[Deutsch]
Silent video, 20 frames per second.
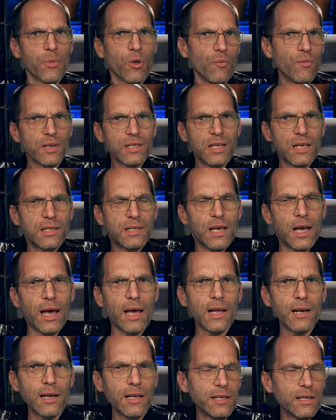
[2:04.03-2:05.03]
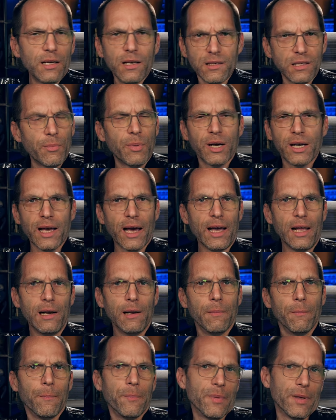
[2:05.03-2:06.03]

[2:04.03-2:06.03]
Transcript: Um was geht's hier eigentlich? Ist aber geil.